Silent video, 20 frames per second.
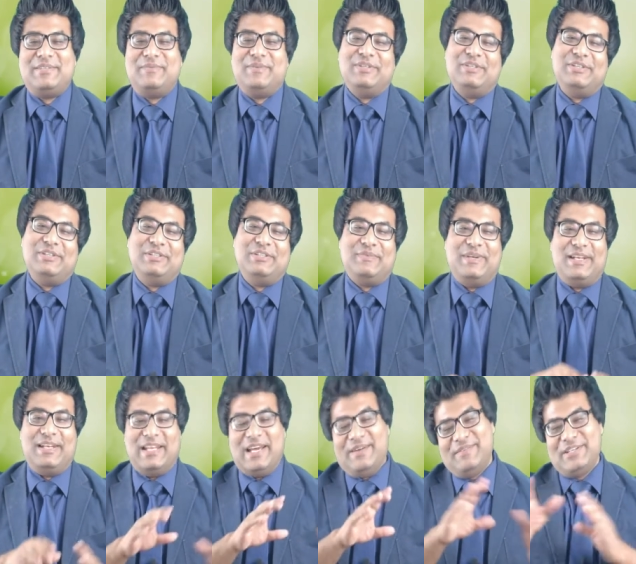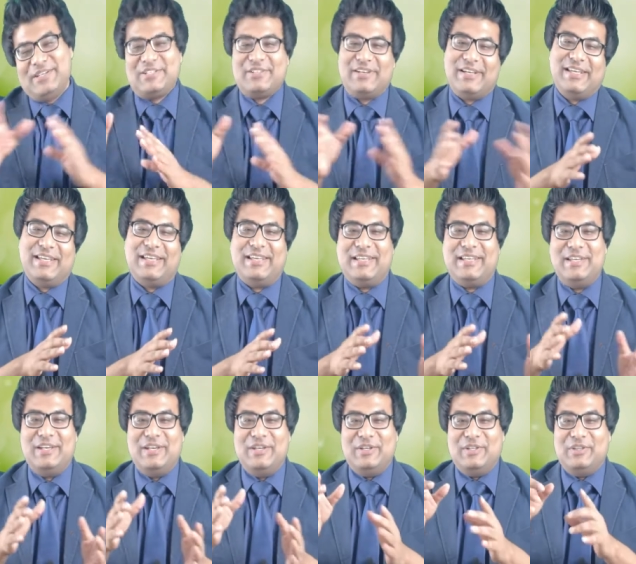বন্ধু তোমার নামের সঙ্গে
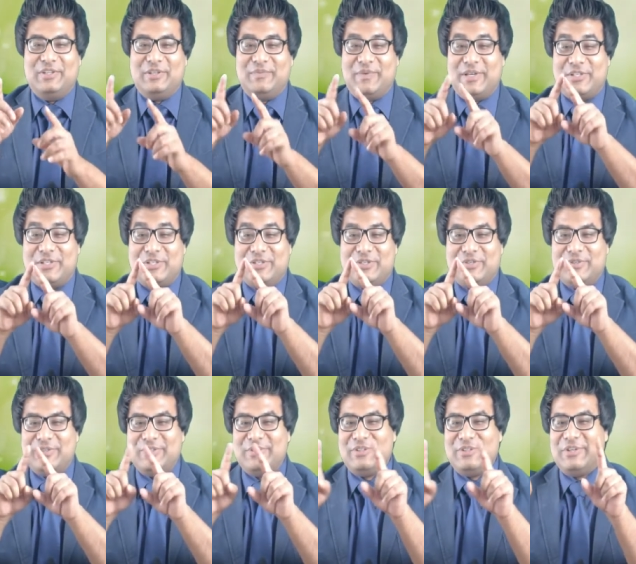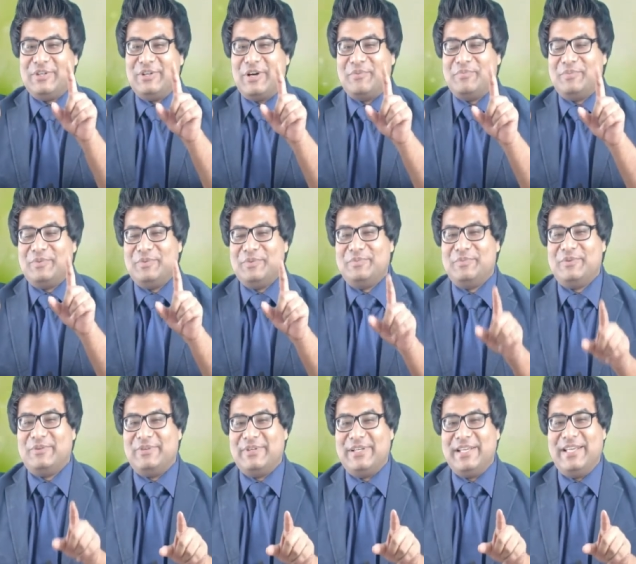তোমার সুন্দর অপূর্ব
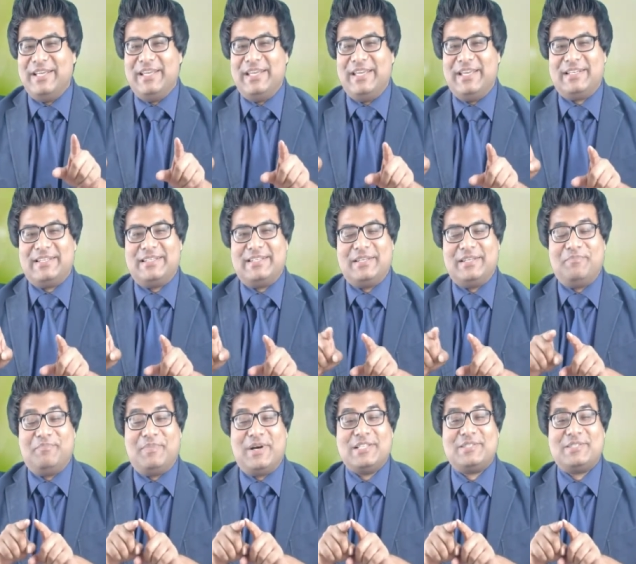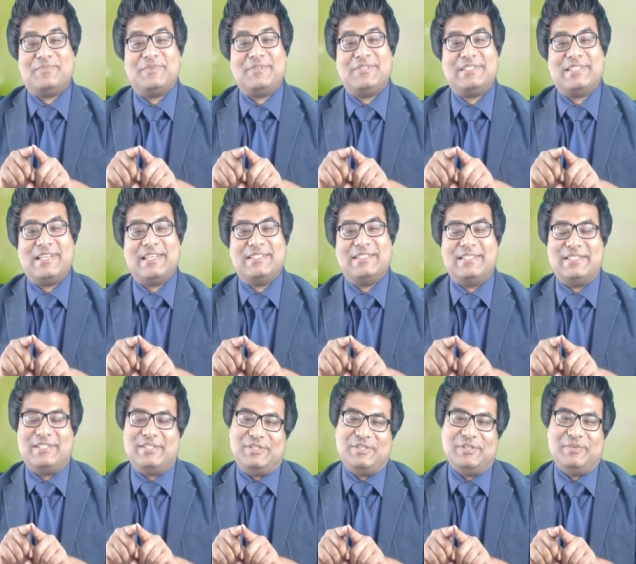একটি পাসপোর্ট
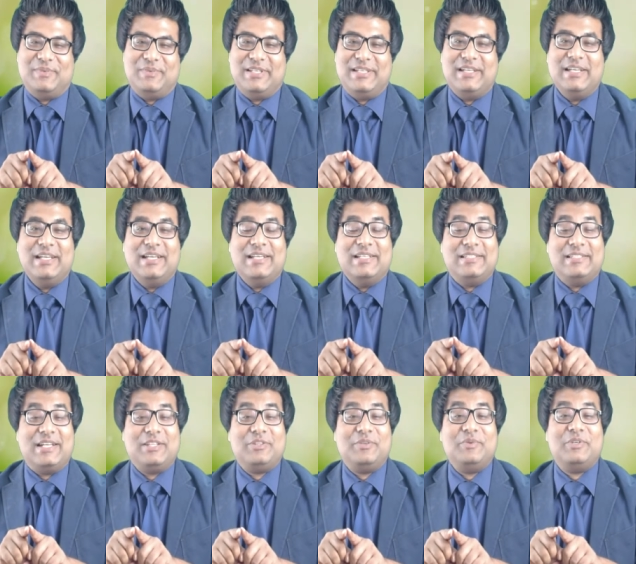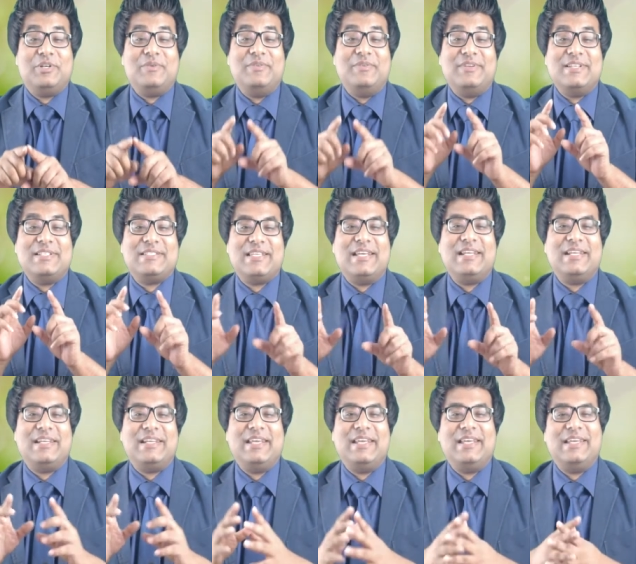সাইজের ছবি যেটা তুমি খুব
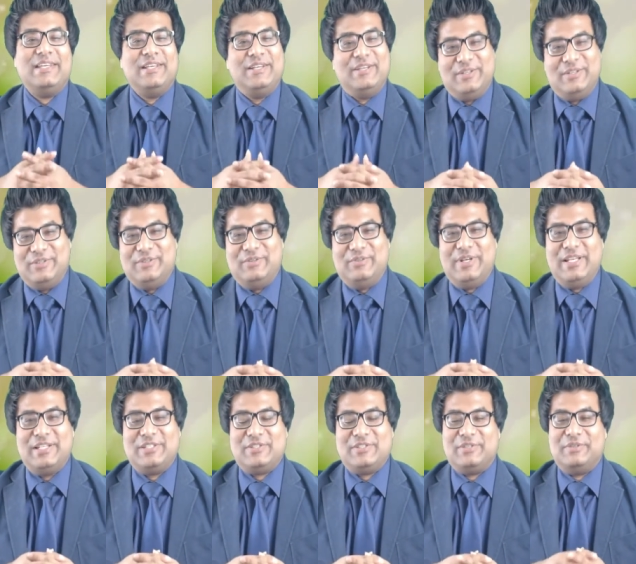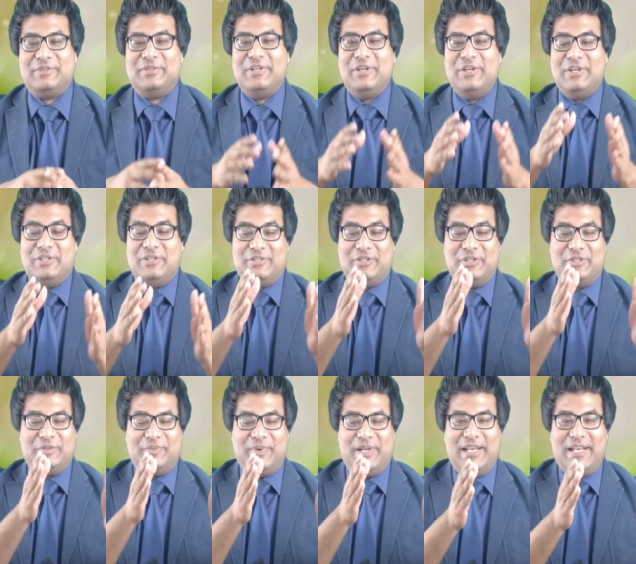রিসেন্টলি তুলেছ সো
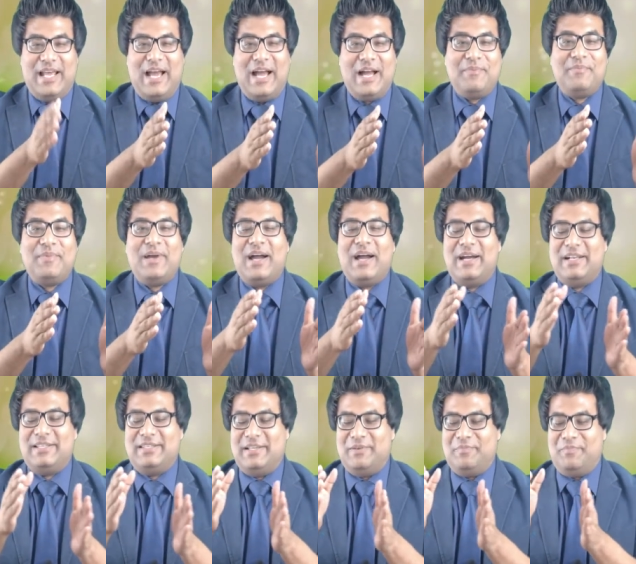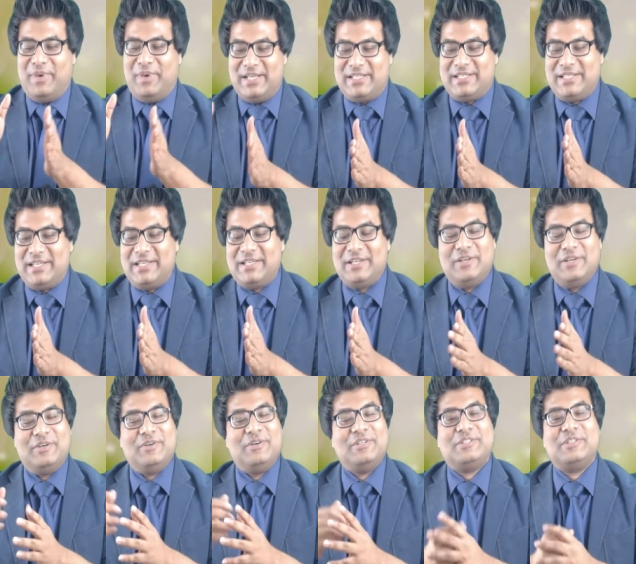তোমার নাম আর তার পাশে
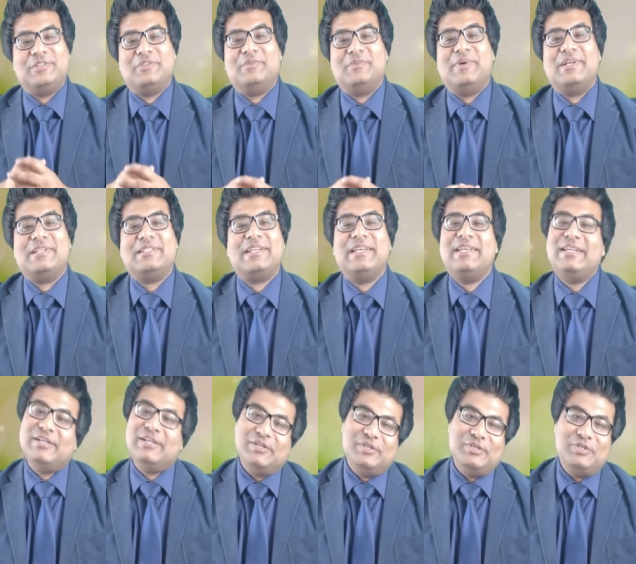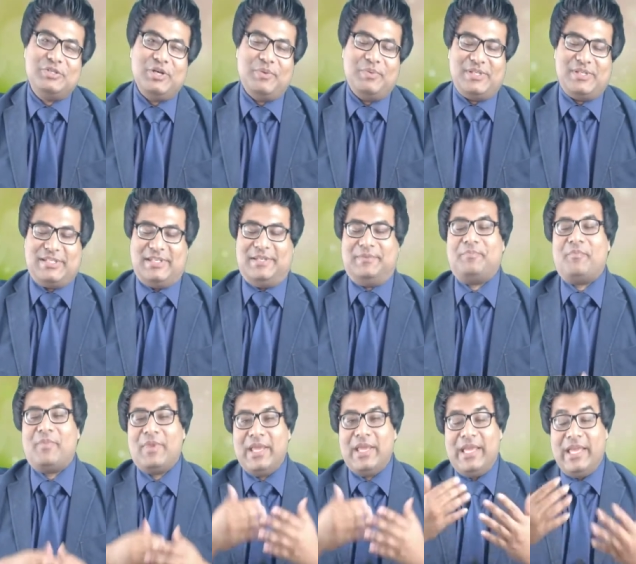হচ্ছে তোমার সেই ছবিটি
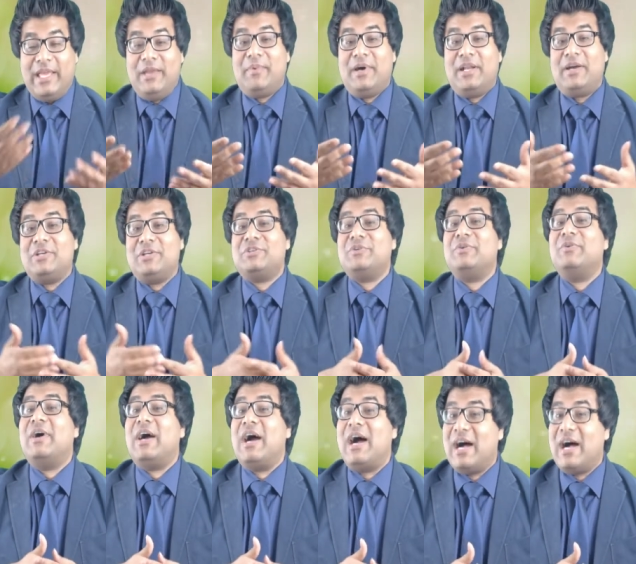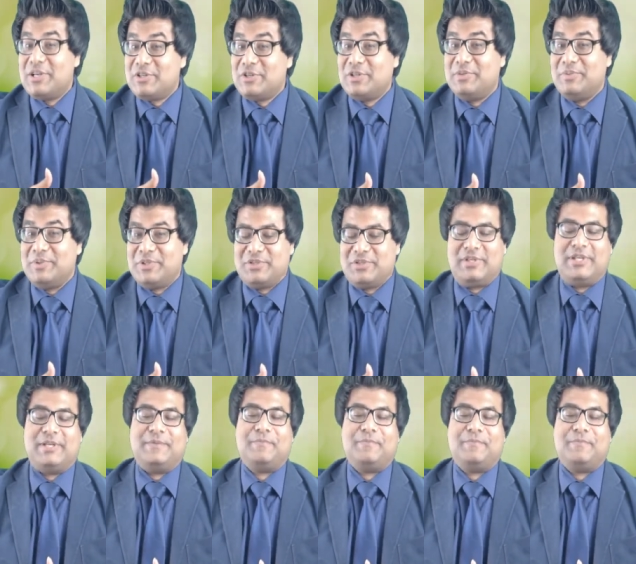এবার আসো আসল বিষয়ে